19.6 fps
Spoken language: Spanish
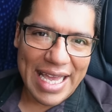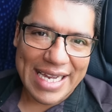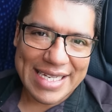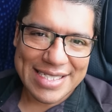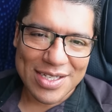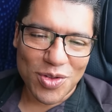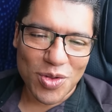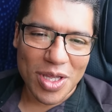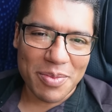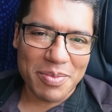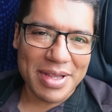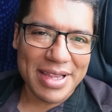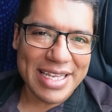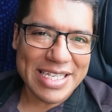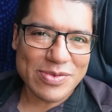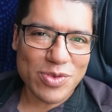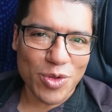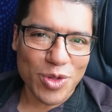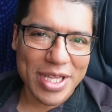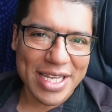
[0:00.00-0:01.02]
si tú también
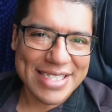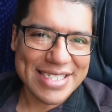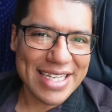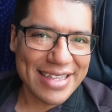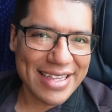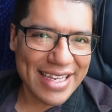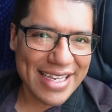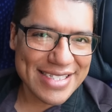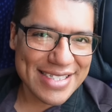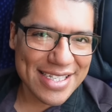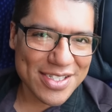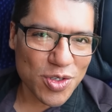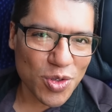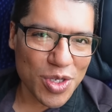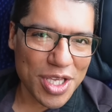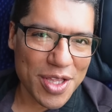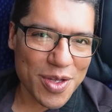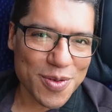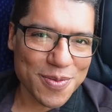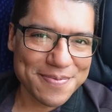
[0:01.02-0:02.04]
disfrutas de este
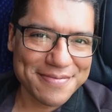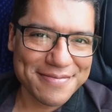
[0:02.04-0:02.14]
sonido.